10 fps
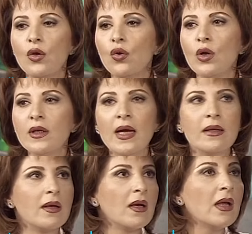له
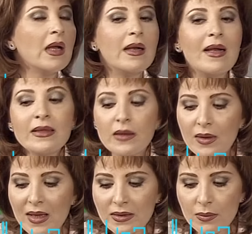الجنه لازم
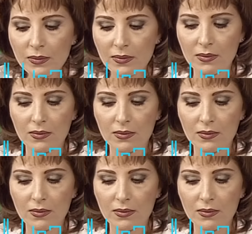لازم